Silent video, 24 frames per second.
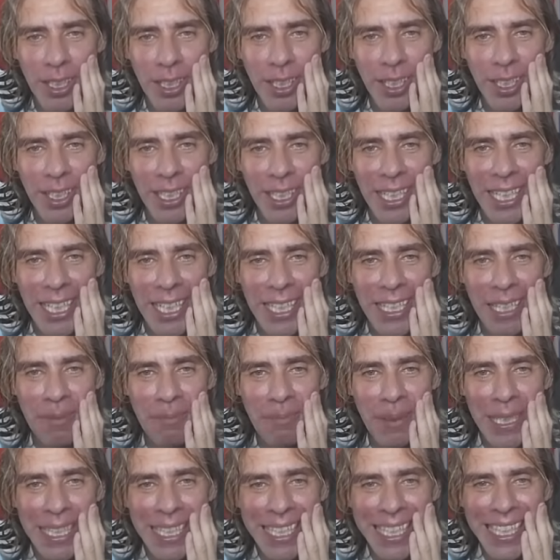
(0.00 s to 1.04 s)
En la
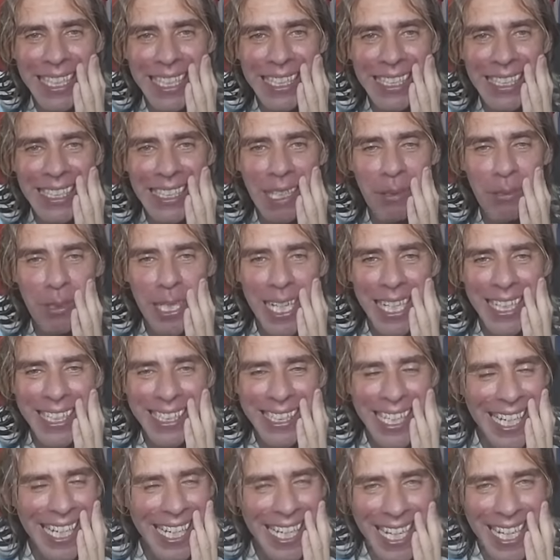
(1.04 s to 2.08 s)
independencia. Voy a
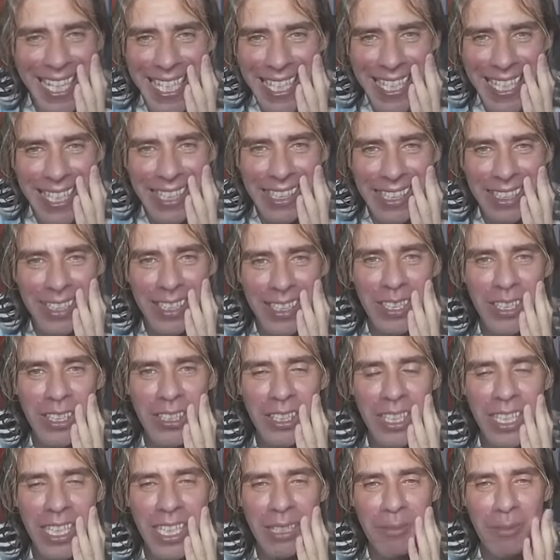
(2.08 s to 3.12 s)
estar ahí. Si Dios
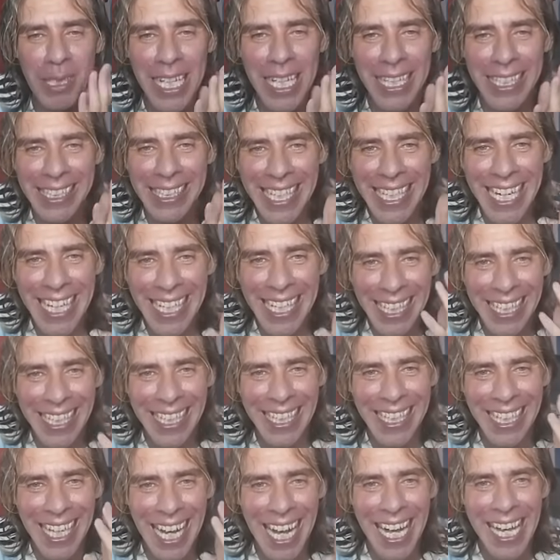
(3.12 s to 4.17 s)
quiere, voy a estar
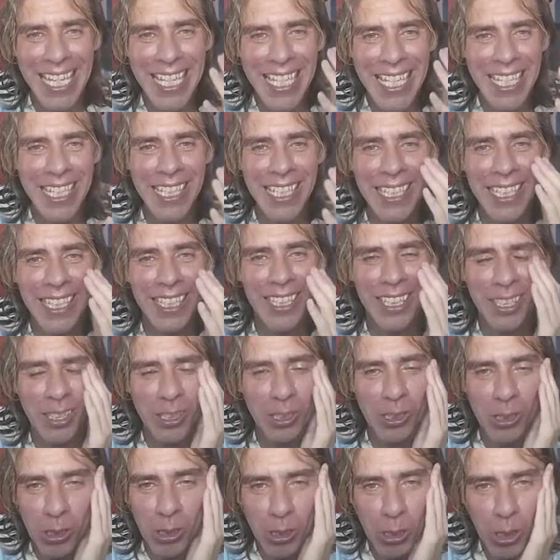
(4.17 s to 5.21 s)
ahí
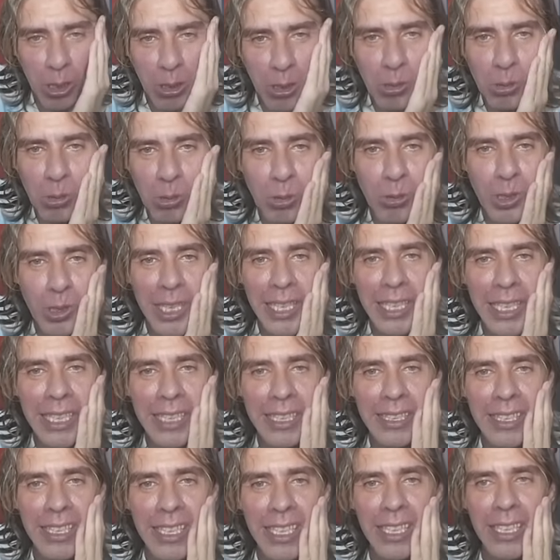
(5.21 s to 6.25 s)
con todos
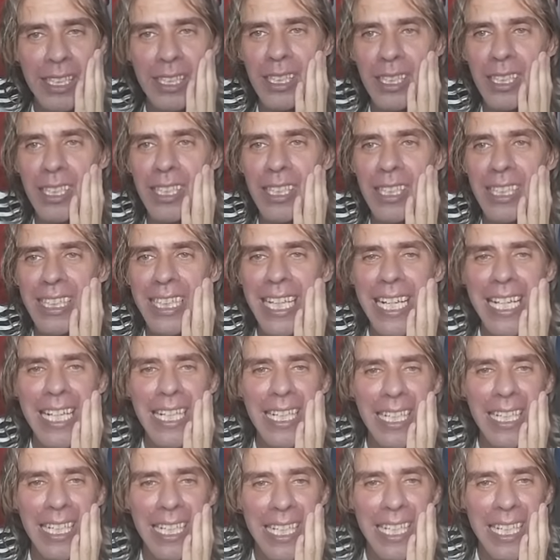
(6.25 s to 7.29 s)
ustedes. Qué
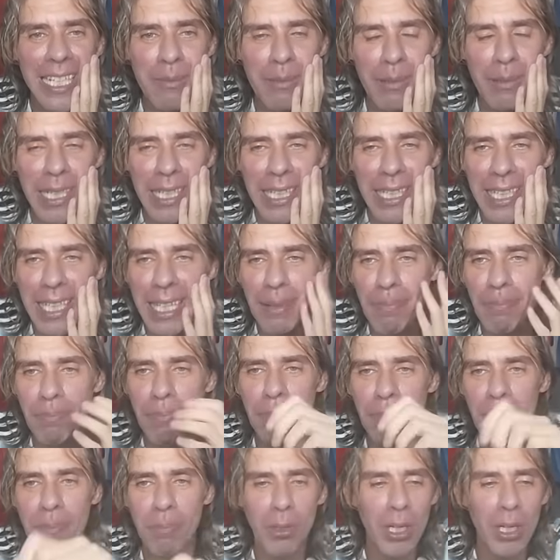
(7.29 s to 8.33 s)
increíble, qué
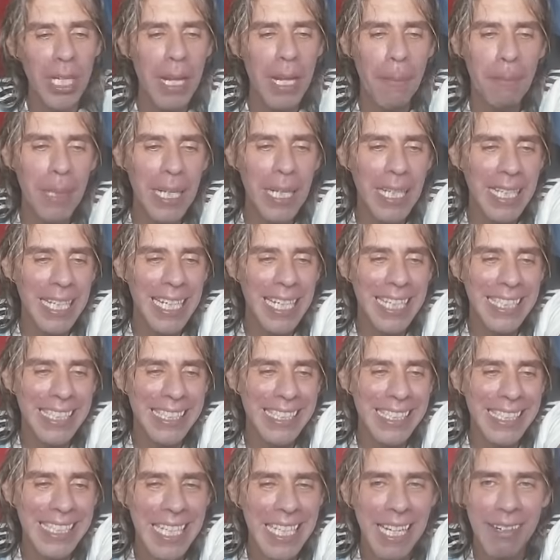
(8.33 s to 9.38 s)
me pone la piel de
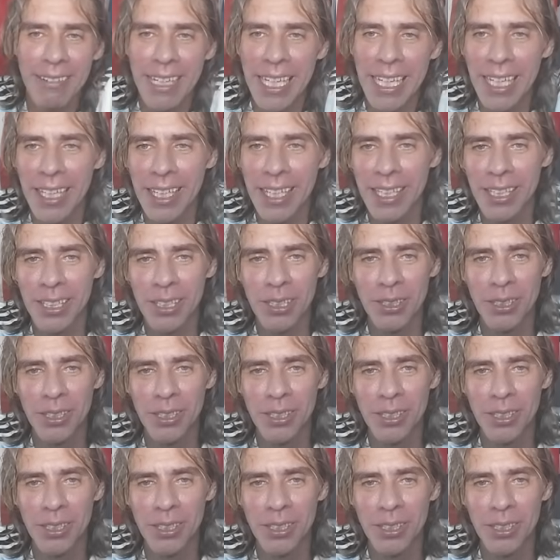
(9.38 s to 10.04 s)
gallina hablar de esto.